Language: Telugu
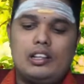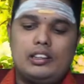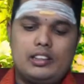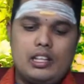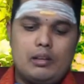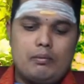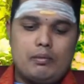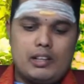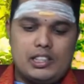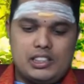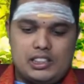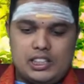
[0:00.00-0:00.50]
అంత
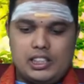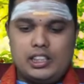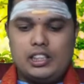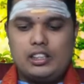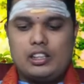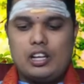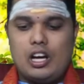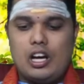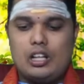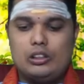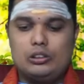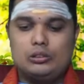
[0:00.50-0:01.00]
మంచిది
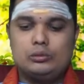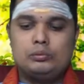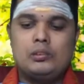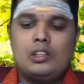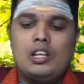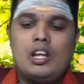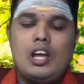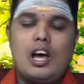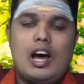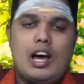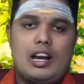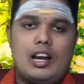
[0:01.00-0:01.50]
కాదు
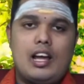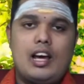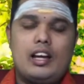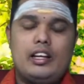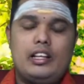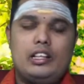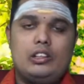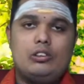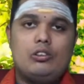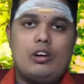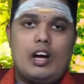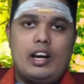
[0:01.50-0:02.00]
అలా
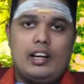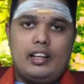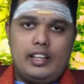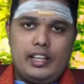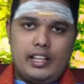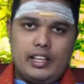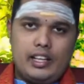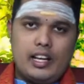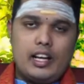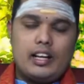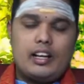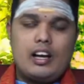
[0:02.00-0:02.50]
నేను
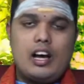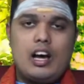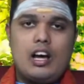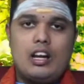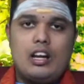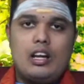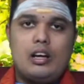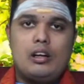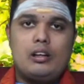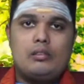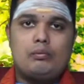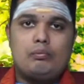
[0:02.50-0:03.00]
అన్ని
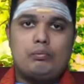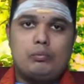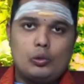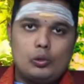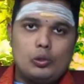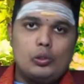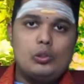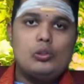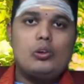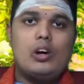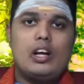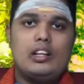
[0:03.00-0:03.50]
రకాల
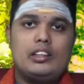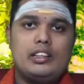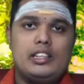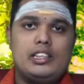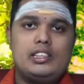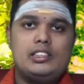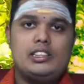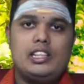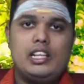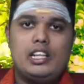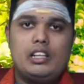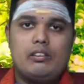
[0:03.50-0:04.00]
పూలు
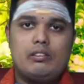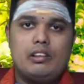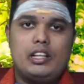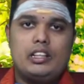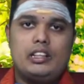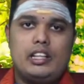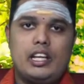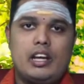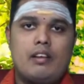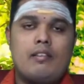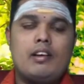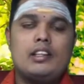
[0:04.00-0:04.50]
అందించేటువంటి
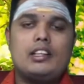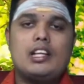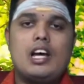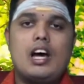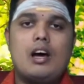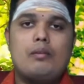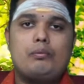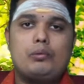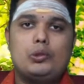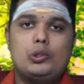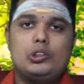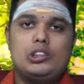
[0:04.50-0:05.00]
దేవతా
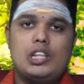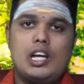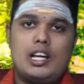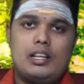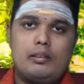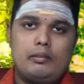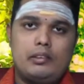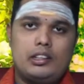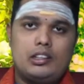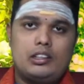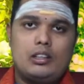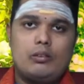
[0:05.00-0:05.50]
పూజా
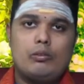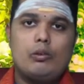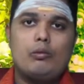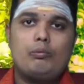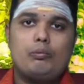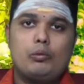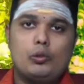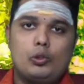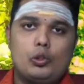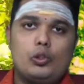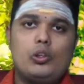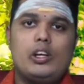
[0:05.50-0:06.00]
నిమిత్తము
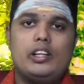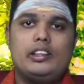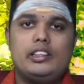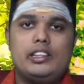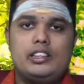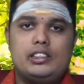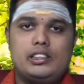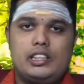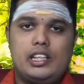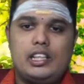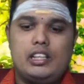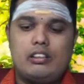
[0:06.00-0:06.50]
పూలు
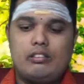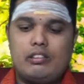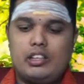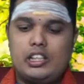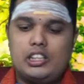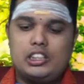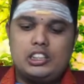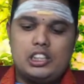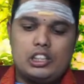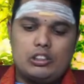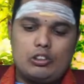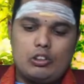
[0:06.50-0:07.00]

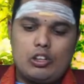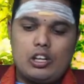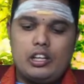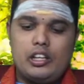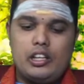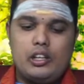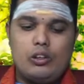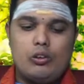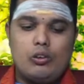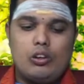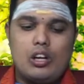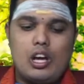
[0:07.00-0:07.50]
అందించేటువంటి
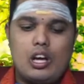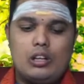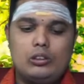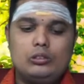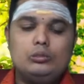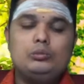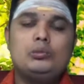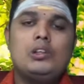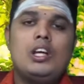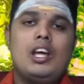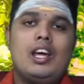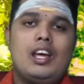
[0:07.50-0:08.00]
చెట్లన్నీ కూడాను
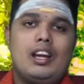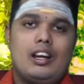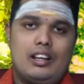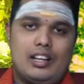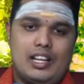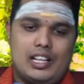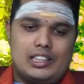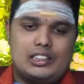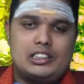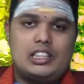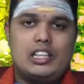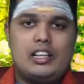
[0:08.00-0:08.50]

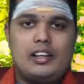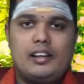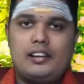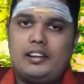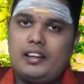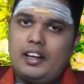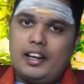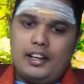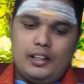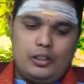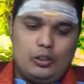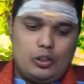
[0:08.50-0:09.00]

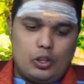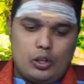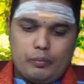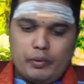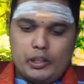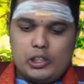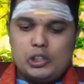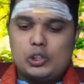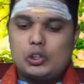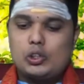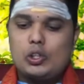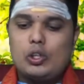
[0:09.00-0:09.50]
లక్షణంగా ఇంట్లో
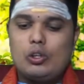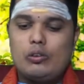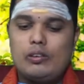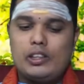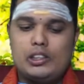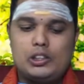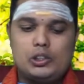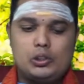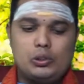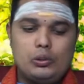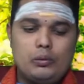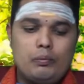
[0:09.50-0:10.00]

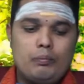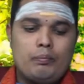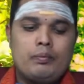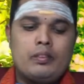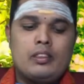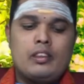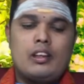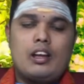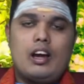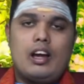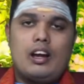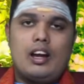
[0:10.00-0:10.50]
పెంచుకోవచ్చు
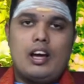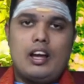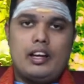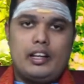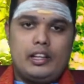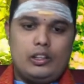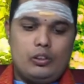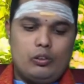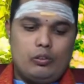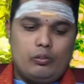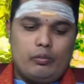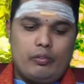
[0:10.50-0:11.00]
అలా
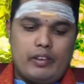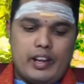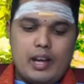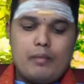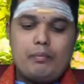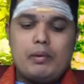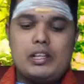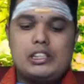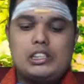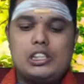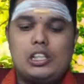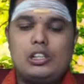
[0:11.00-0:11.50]
నేను
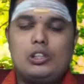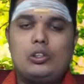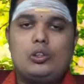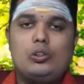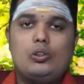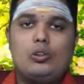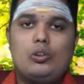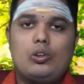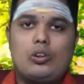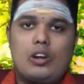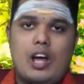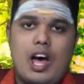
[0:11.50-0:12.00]
వేప చెట్టు
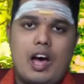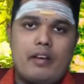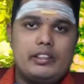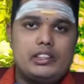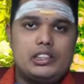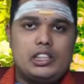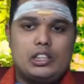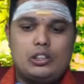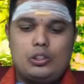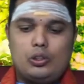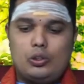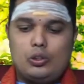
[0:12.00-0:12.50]
రావి
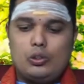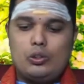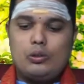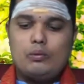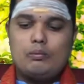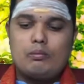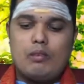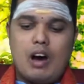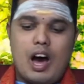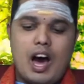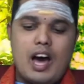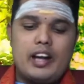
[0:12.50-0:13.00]
చెట్టు
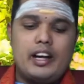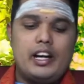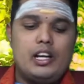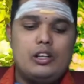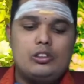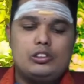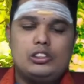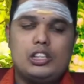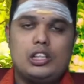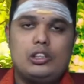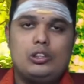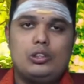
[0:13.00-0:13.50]

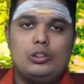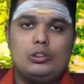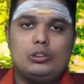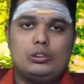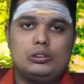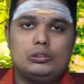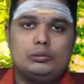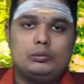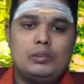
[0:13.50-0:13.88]
మారేడు చెట్టు